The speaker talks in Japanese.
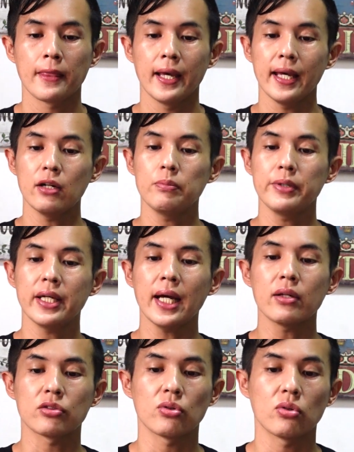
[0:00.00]

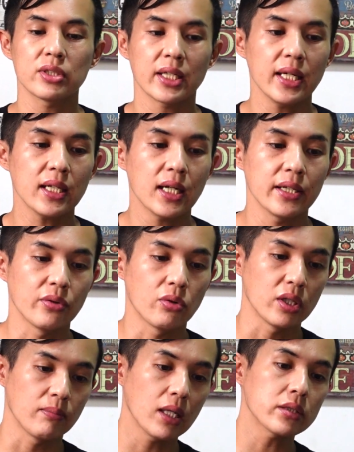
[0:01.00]
NBI の捜査結果によ
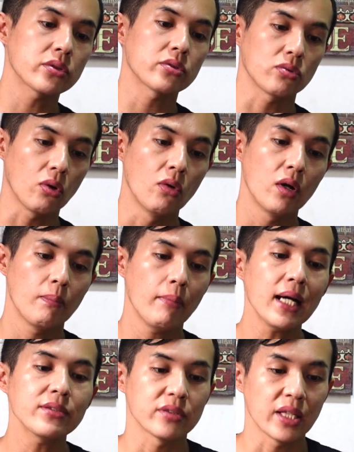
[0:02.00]
りますと、
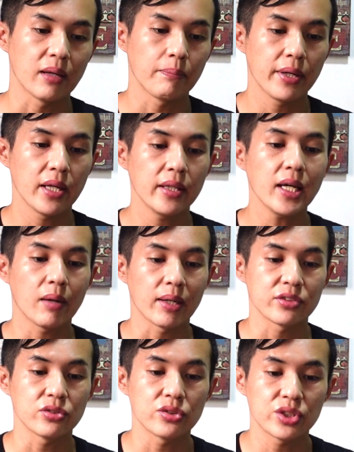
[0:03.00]
まずね、ペデア
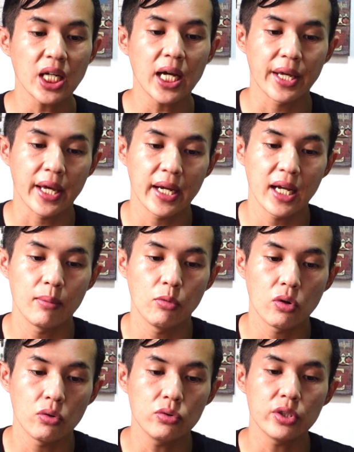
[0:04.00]
は吸っちゃいけない
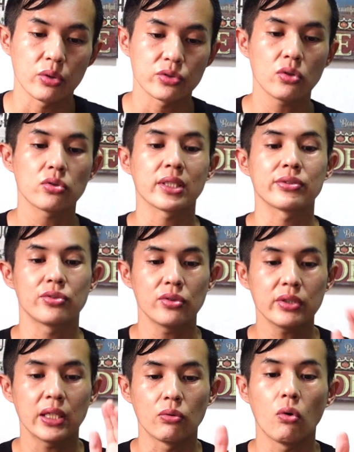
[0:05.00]
もの売りを捜査す
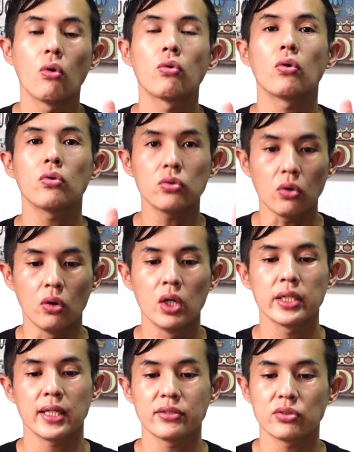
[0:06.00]
るっていう報告を
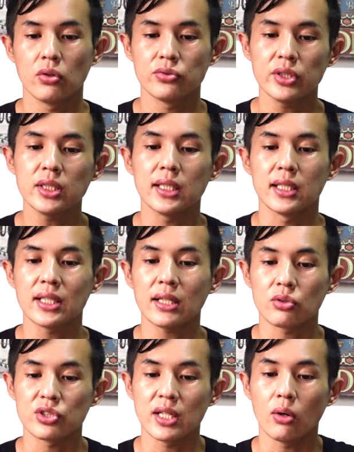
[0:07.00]
ケソンシティにちゃ
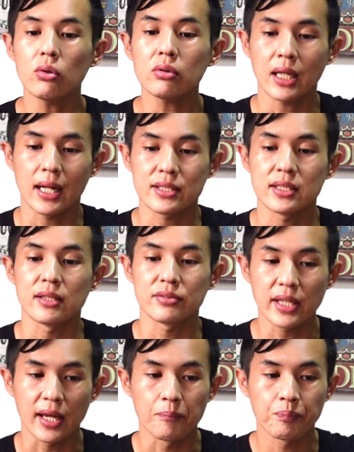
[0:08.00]
んとしておったらしいんで
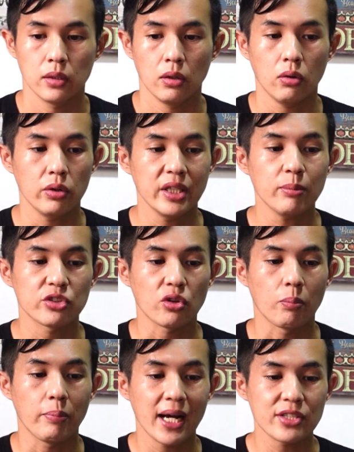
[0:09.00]
すね。ほいでもそ
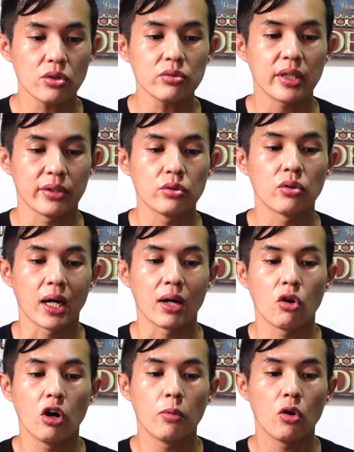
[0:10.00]
の場所っていうのが
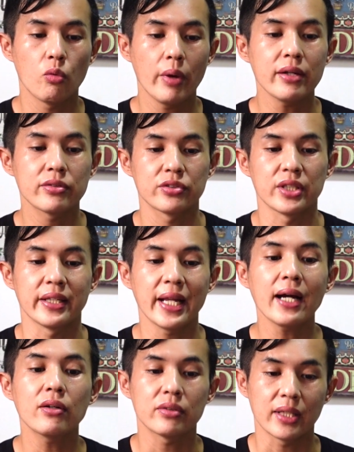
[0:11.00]
コモンウェルスじゃ
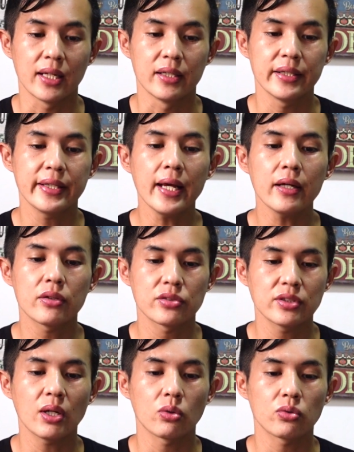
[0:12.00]
なくて、
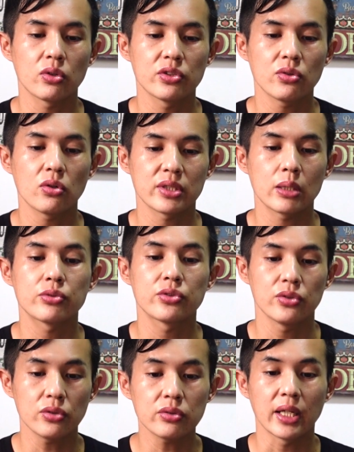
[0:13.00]
リテックスでおとり捜査を
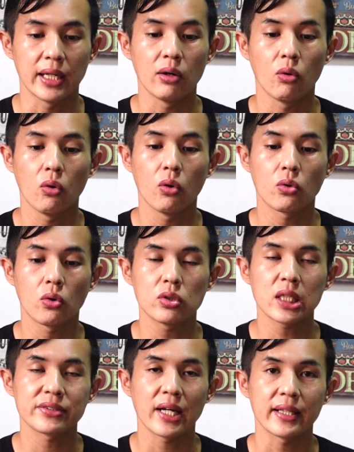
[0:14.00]
するってね、報告
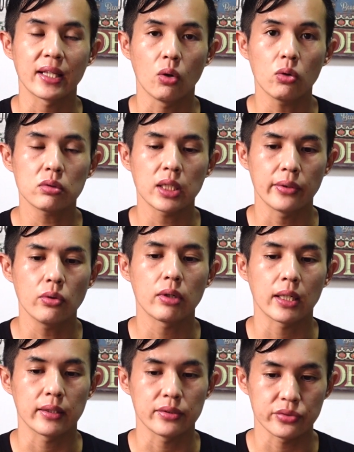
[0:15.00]
がされておったよう
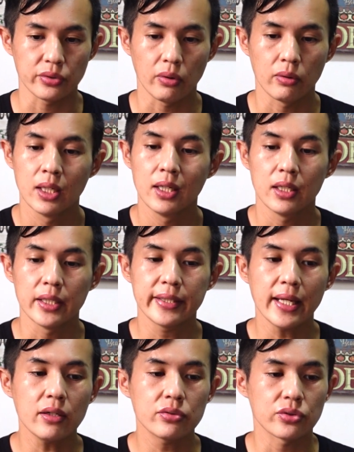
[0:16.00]
なんですよ。
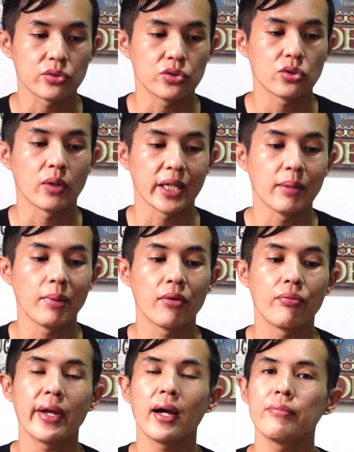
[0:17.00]
リテックスっていうのはね、まあ、
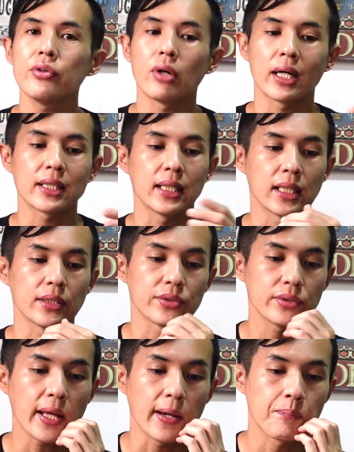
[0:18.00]
フェアビューのあたりなんで
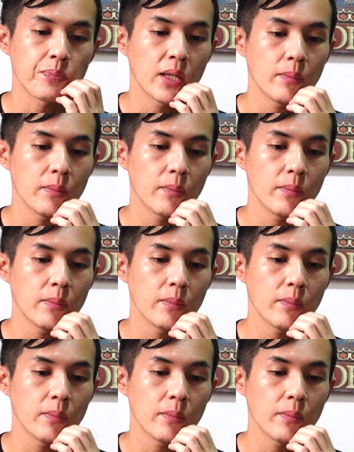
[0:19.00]
すね。